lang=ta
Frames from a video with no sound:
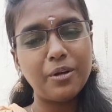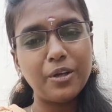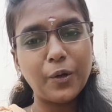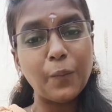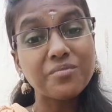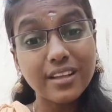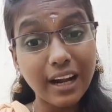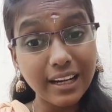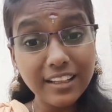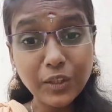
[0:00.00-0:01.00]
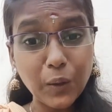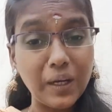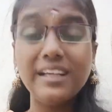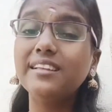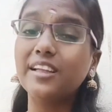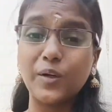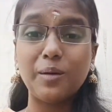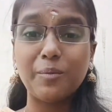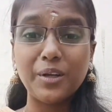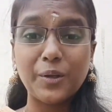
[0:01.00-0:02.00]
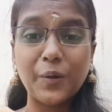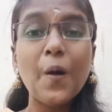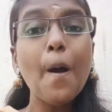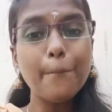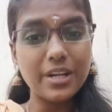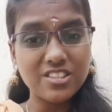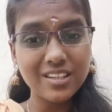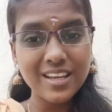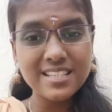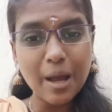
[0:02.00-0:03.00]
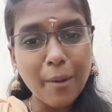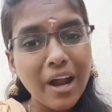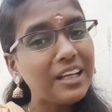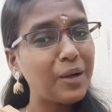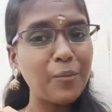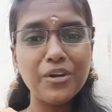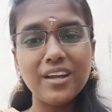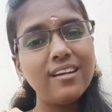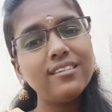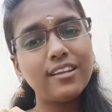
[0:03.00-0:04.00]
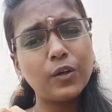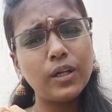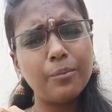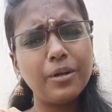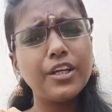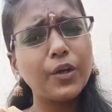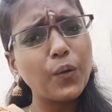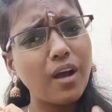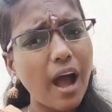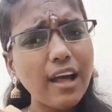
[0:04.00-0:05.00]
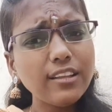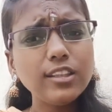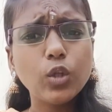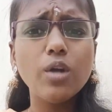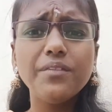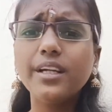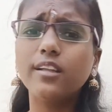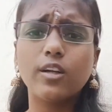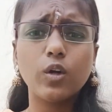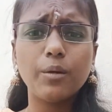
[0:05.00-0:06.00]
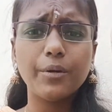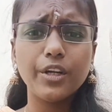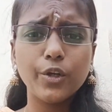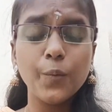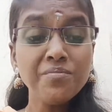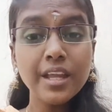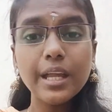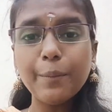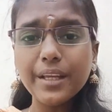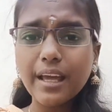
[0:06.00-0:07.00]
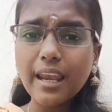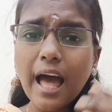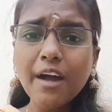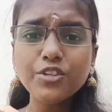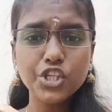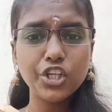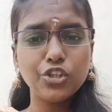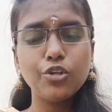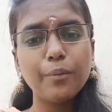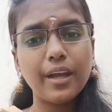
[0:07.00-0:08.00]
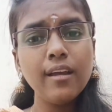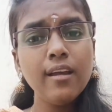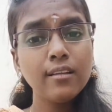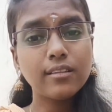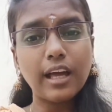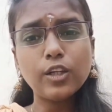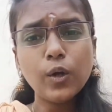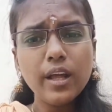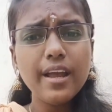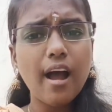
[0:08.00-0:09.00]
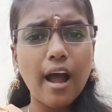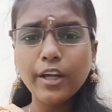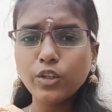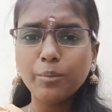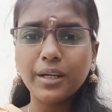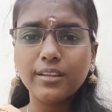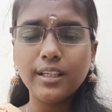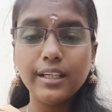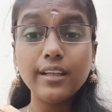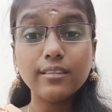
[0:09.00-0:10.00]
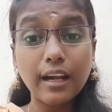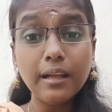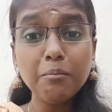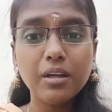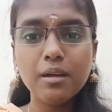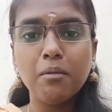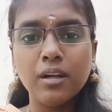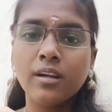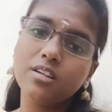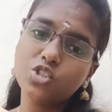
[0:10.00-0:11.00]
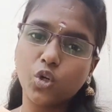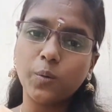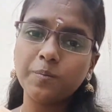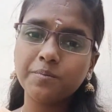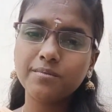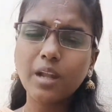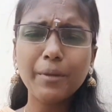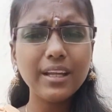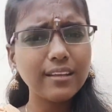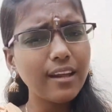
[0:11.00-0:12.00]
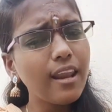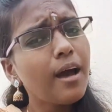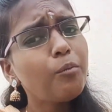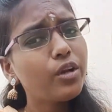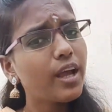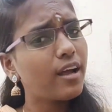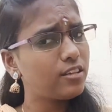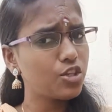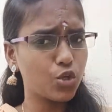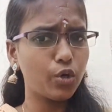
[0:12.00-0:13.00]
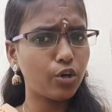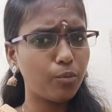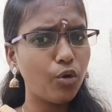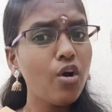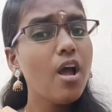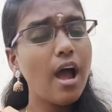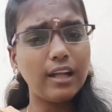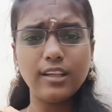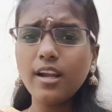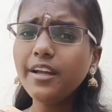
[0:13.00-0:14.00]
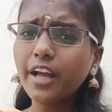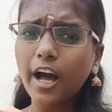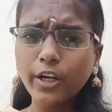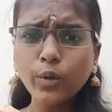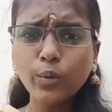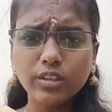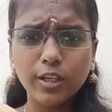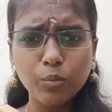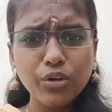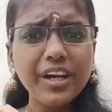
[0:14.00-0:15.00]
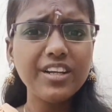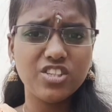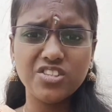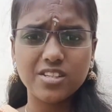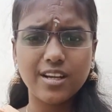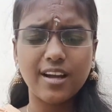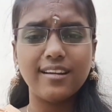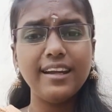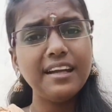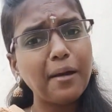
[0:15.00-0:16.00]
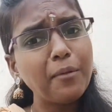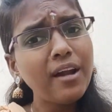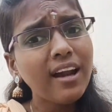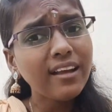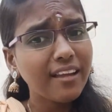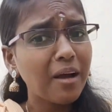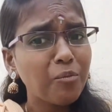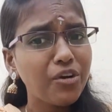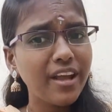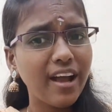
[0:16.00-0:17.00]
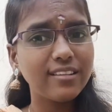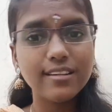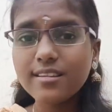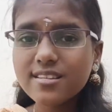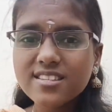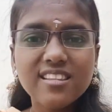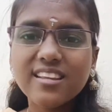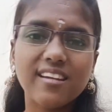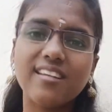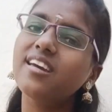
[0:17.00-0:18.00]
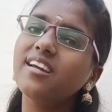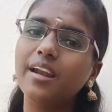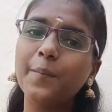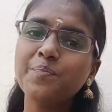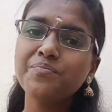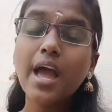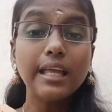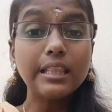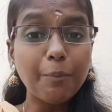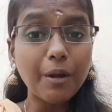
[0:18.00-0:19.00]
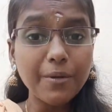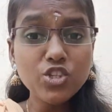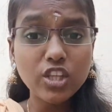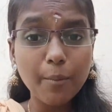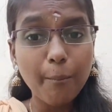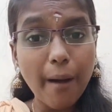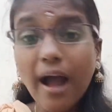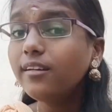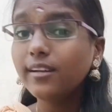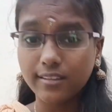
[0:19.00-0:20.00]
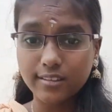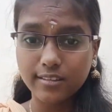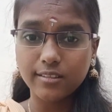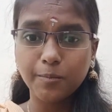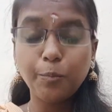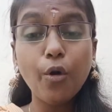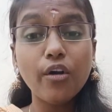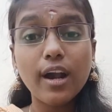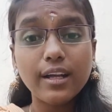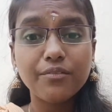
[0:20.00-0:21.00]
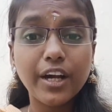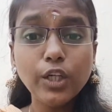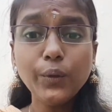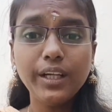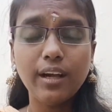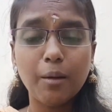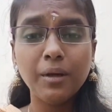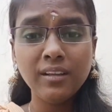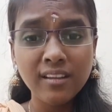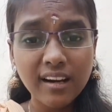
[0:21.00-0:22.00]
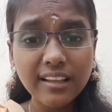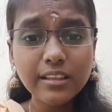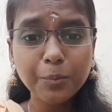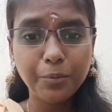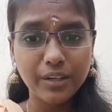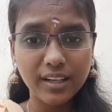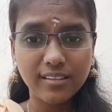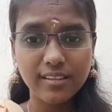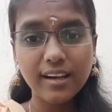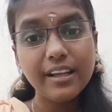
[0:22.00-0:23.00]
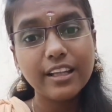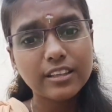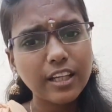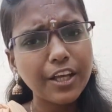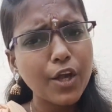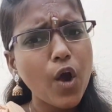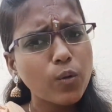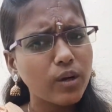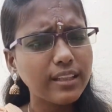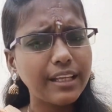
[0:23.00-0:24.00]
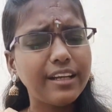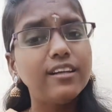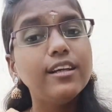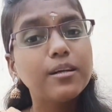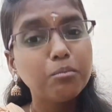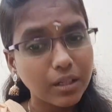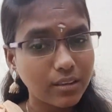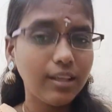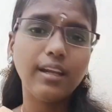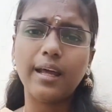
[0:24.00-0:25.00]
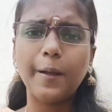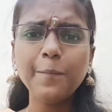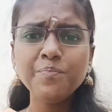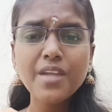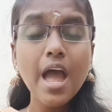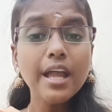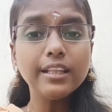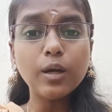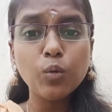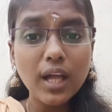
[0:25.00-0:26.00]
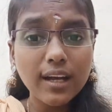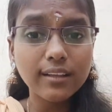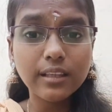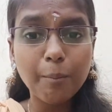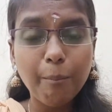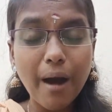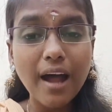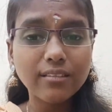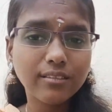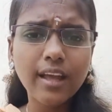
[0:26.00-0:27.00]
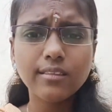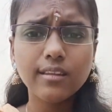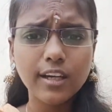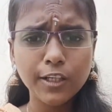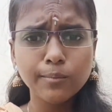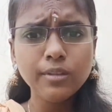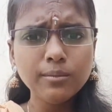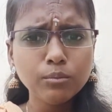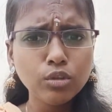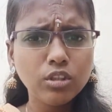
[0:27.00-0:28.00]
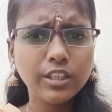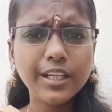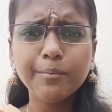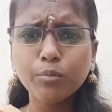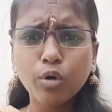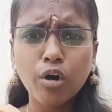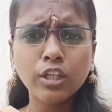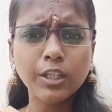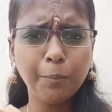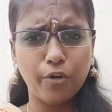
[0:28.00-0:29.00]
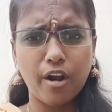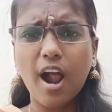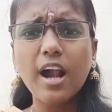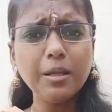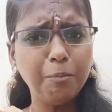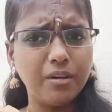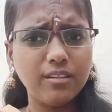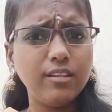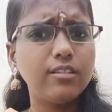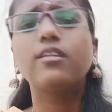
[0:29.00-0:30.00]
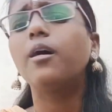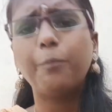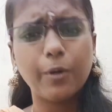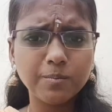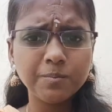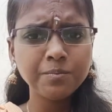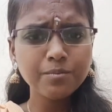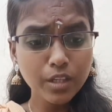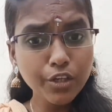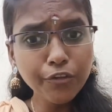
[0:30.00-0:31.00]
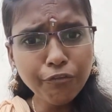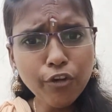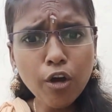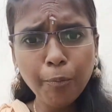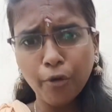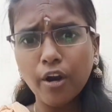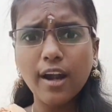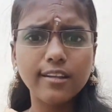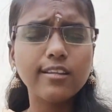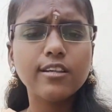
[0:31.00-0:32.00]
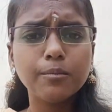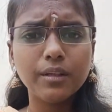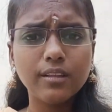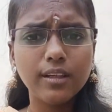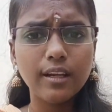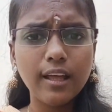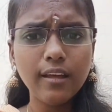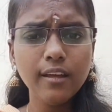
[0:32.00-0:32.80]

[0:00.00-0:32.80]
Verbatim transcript: பண்ணிக்கிறோம் கடன் தொல்லைன்னு தற்கொலை பண்ணிக்கிறோம் பிரச்சனையை சமாளிக்க முடியலன்னு தற்கொலை பண்ணிக்கிறோம் காதல் தோல்வின்னு தற்கொலை பண்ணிக்கிறோம் இப்படி எல்லா விஷயத்துக்குமே தற்கொலையை ஆயுதமா தீட்டி தன்னம்பிக்கையை மழுங்கடிச்சிடும் நம்ம எதெல்லாம் முடியாதுன்னு சொல்றோமோ அதெல்லாம் யாரோ ஒருத்தர் முறியடிச்சிட்டு இருக்காங்களே நம்மளால ஏன் முடியாதுன்னு சிந்திக்கிறதே இல்லை இந்த பிரபஞ்சத்தை பாக்குறதுக்கு போராட வலு இல்லாம இறந்து பிறக்குற எத்தனையோ குழந்தைகளுக்கு மத்தியில இந்த உலகத்தை பார்த்தே தீரணும்னு முட்டி மோதி போராடி பிறந்ததுக்கு அப்புறம் இவ்வளவு போராட்டத்துக்கு மத்தியில